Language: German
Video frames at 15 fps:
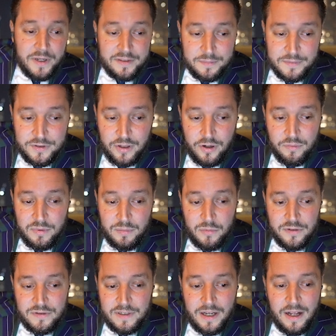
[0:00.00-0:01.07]
ohne Spaß mit
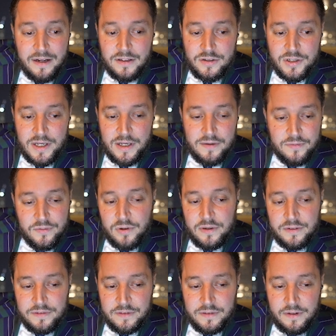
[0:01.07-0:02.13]
Jeremy möchte ich an einer Stelle
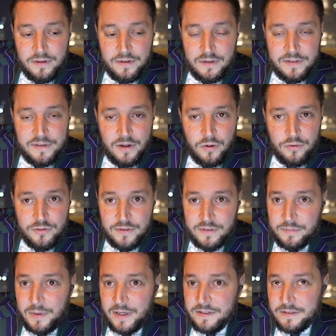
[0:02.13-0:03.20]
wirklich nicht, nicht
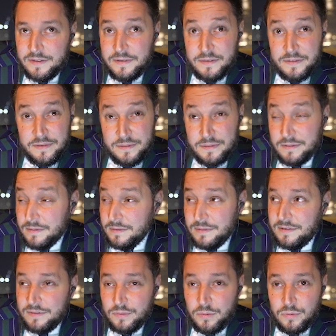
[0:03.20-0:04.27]
tauschen. Das meine ich jetzt
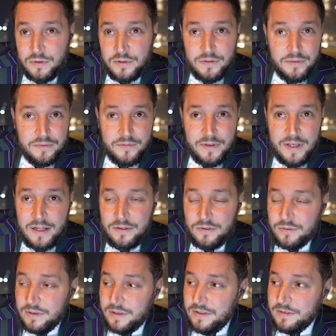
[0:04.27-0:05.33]
ganz ohne
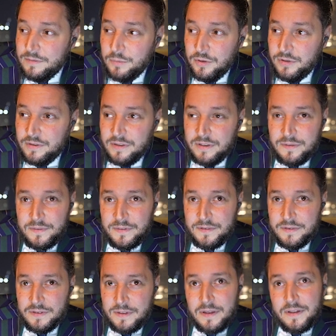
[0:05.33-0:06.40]
Wertung. Ich möchte nicht
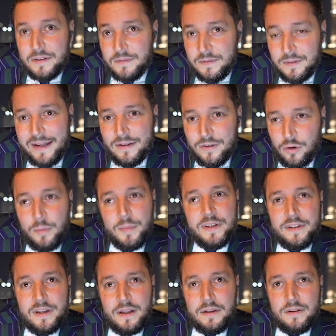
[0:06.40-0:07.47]
wissen, meine
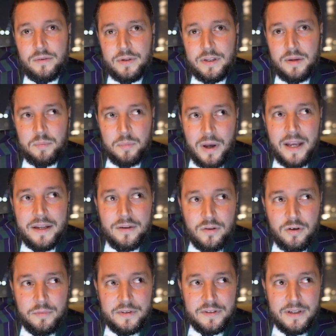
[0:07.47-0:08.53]
Kommentare, okay,
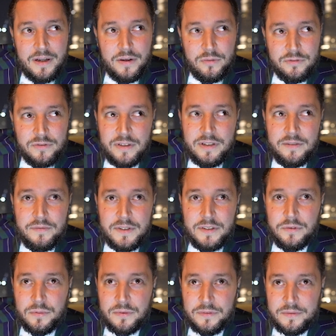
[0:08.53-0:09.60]
meine Kommentare unter den
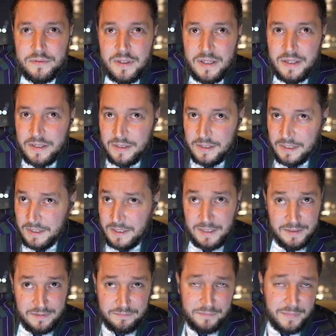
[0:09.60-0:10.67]
Videos,
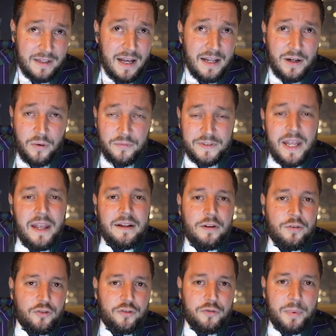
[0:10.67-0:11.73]
jetzt gerade auf die
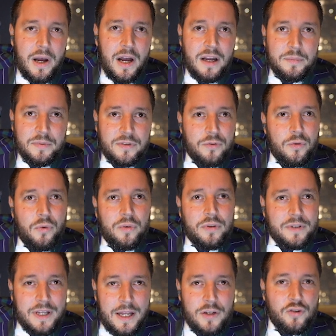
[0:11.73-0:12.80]
englische Sprache
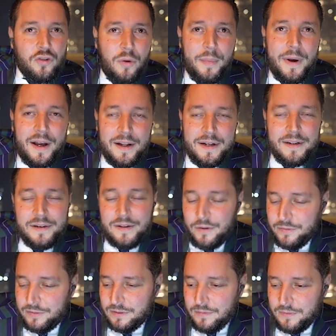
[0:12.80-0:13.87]
bezogen, kann schon mal
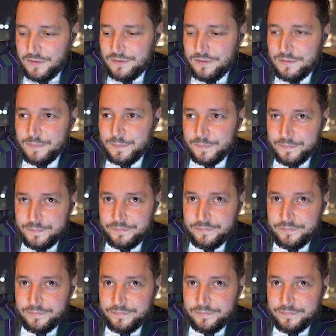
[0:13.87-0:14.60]
aus gewissen